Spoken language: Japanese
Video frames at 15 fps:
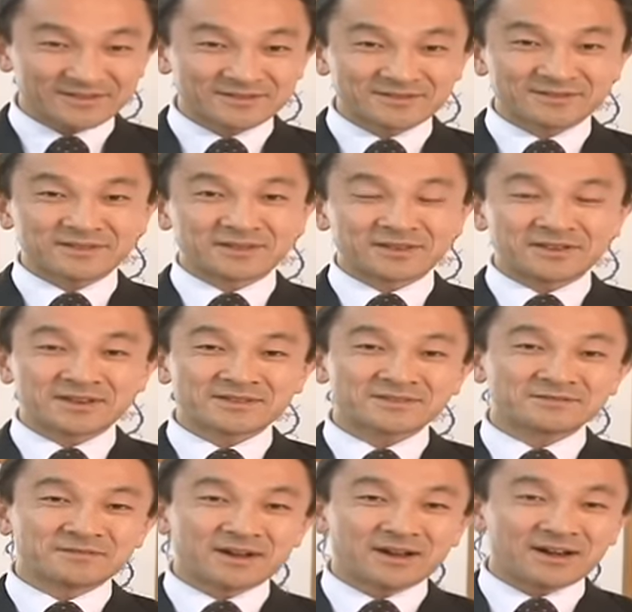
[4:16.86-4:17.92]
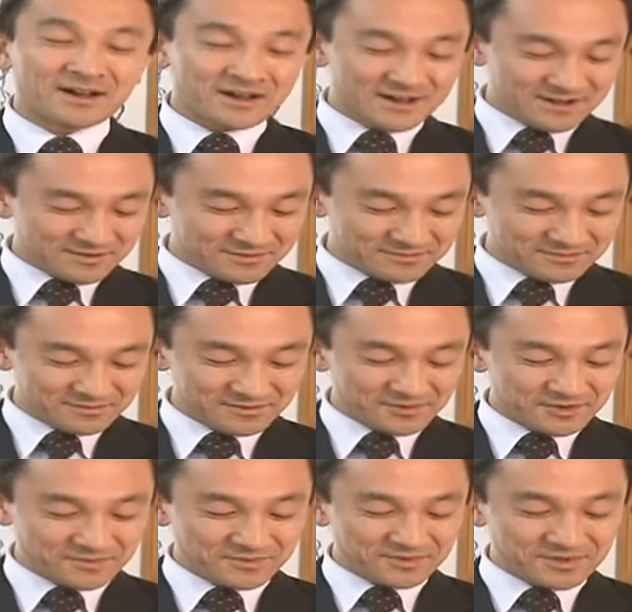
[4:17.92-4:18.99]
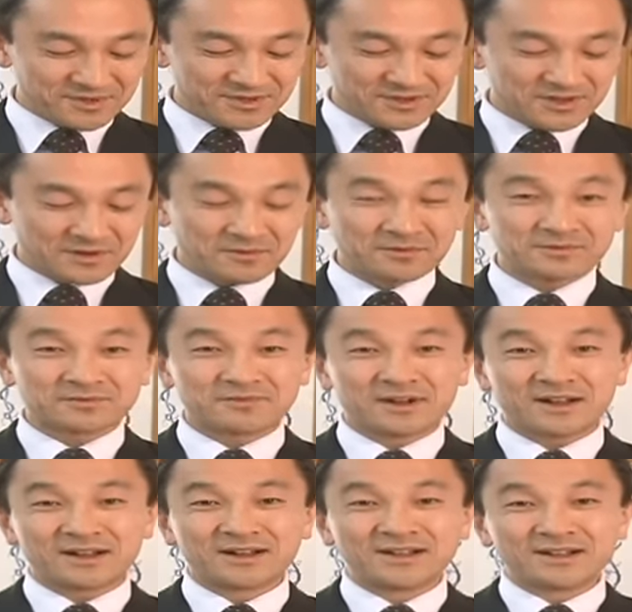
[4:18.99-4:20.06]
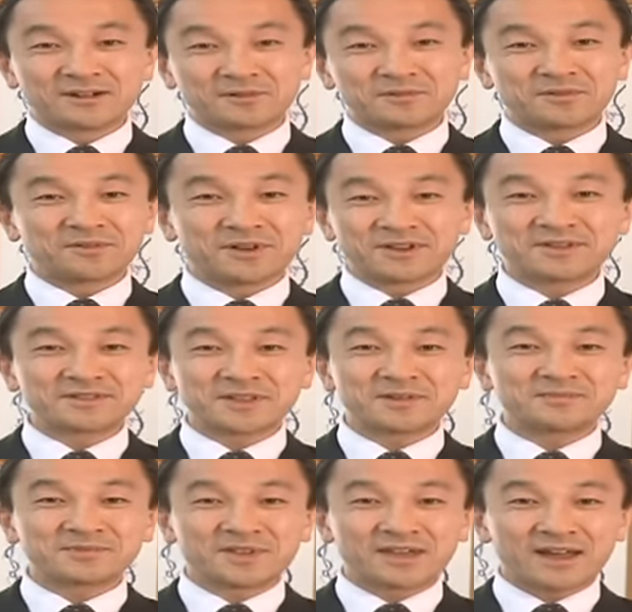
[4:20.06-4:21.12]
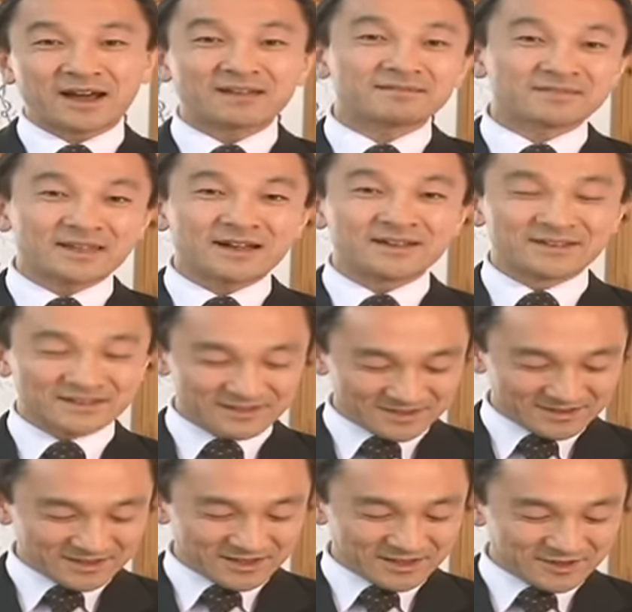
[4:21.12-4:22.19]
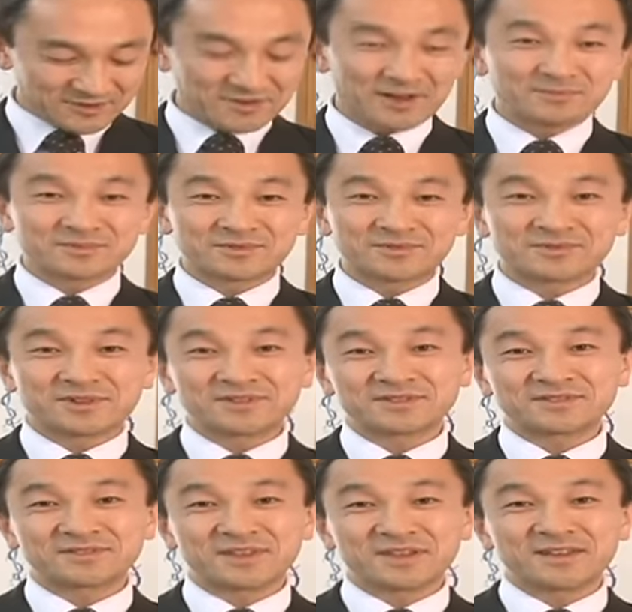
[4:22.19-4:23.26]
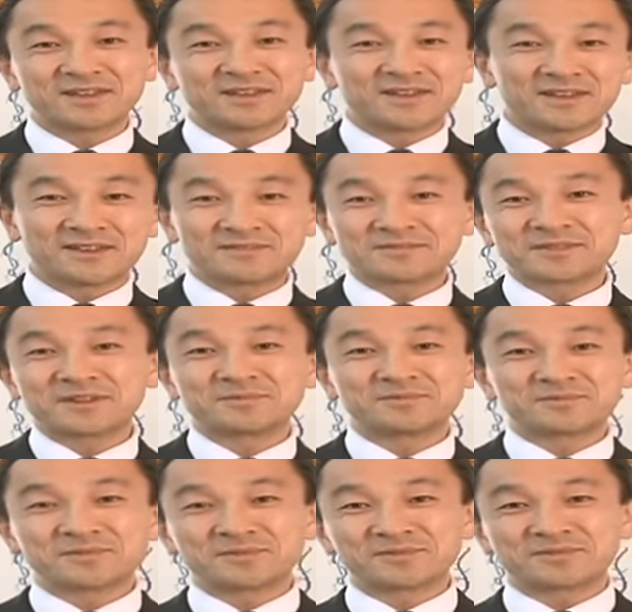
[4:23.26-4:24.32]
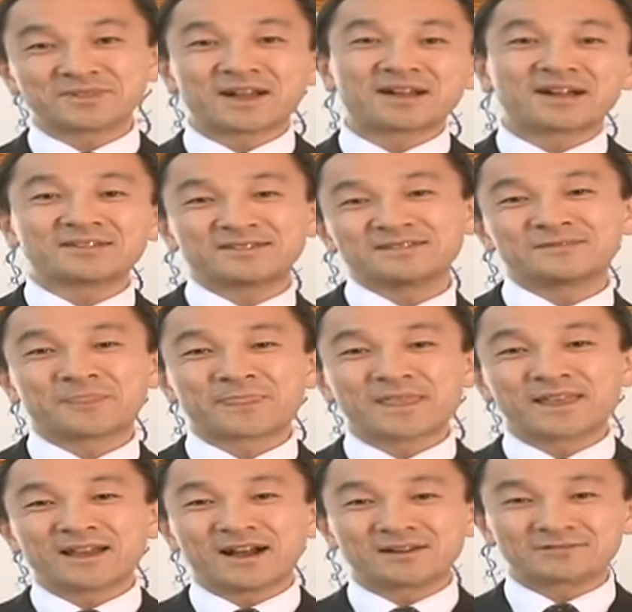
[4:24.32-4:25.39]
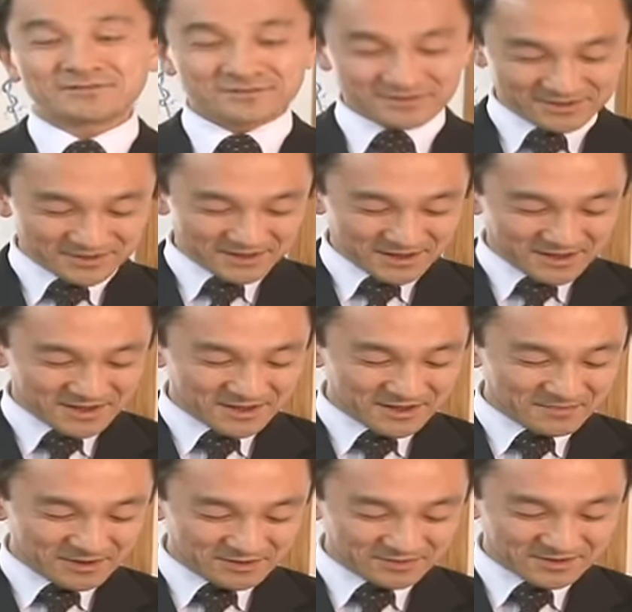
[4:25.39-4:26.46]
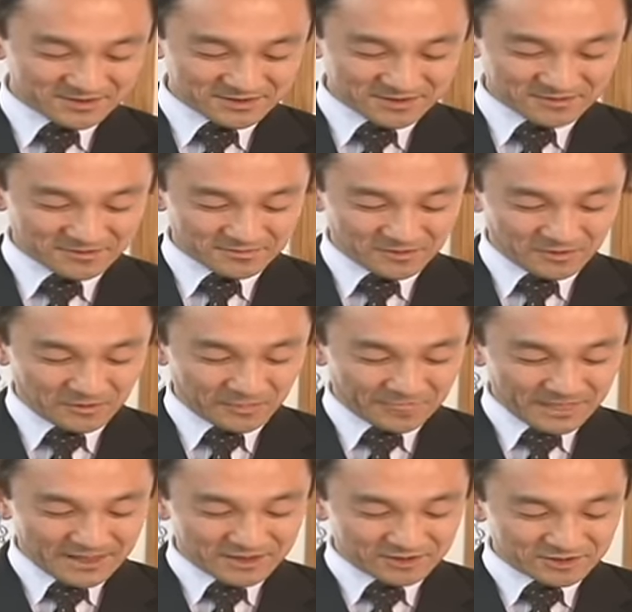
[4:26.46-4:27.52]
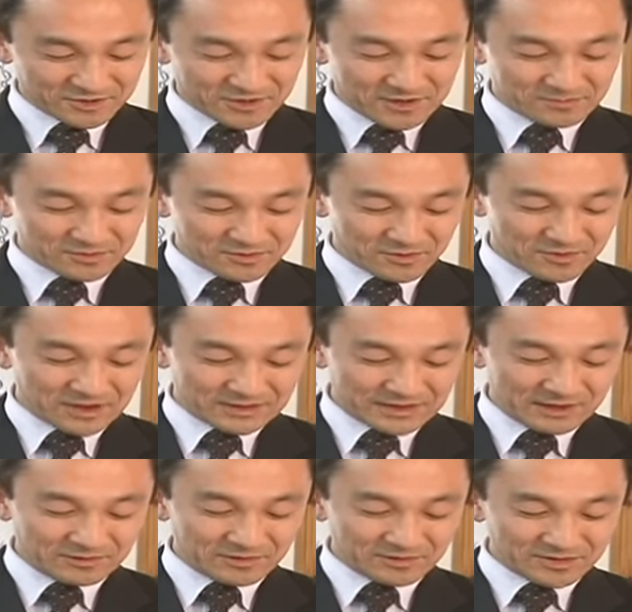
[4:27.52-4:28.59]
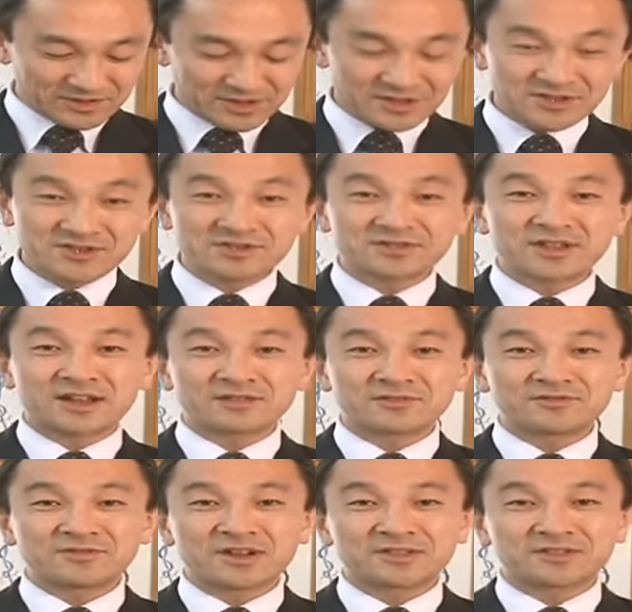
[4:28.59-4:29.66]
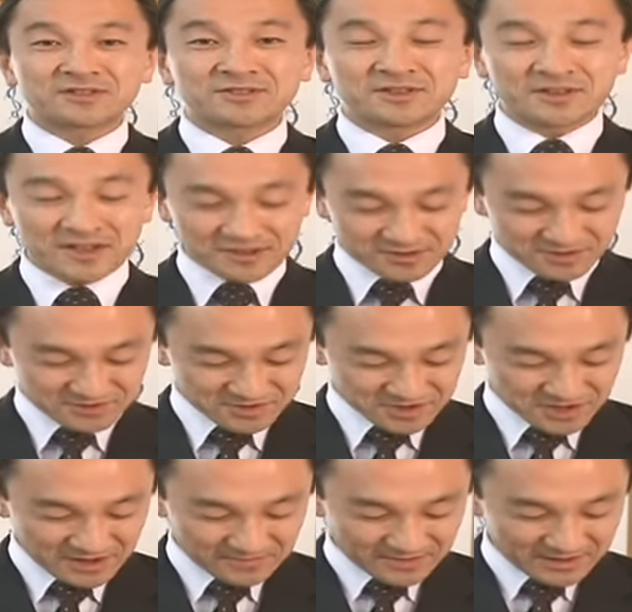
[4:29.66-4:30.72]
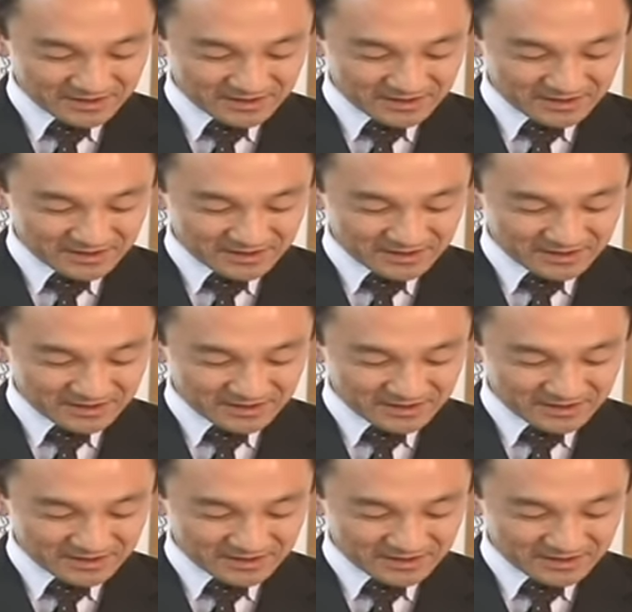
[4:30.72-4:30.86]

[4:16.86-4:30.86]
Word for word: 次にイエスはこの自分自身が今度はこのエルサレムであったシュラムというのはですねエルサレムのこの中にある場所ですけれどもシュラムの塔が倒れ落ちて死んだ18人に言及して